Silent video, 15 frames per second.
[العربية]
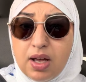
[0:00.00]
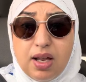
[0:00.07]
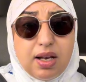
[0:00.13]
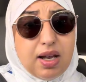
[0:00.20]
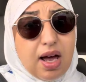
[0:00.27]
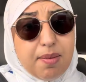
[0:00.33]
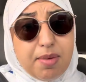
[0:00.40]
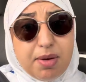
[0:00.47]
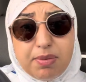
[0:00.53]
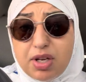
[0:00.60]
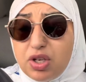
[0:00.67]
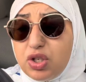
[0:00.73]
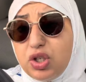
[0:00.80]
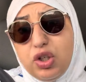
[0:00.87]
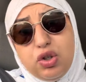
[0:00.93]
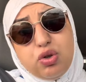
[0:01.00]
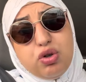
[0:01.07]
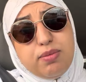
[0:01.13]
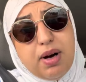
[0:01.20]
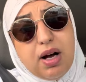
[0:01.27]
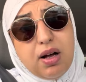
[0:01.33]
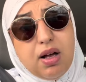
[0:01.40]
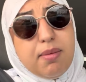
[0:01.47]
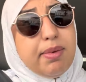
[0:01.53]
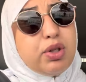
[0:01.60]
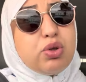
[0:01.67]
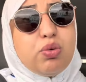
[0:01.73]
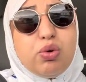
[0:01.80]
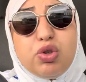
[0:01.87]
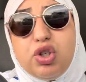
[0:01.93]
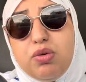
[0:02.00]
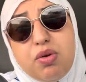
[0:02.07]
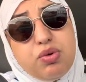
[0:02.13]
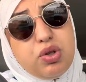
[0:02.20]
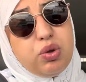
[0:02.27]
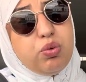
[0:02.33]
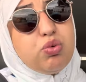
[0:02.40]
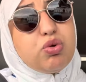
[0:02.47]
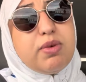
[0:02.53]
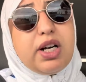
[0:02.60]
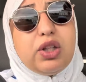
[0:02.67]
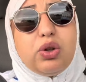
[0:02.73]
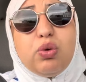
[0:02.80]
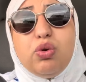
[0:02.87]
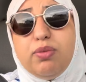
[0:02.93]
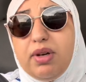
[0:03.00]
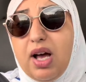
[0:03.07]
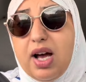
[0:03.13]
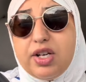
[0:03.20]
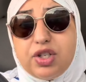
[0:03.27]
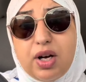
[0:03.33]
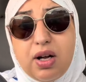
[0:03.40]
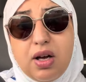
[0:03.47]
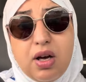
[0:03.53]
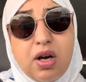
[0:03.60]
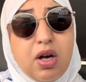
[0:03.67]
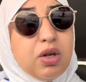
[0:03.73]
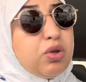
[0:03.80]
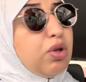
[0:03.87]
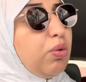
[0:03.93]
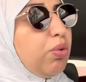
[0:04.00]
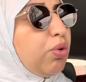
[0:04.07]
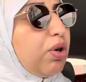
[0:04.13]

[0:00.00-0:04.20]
لا ما يمكنش حشومه ما تصورش العواسيت وانتم كطيوهم الحاجه صوروا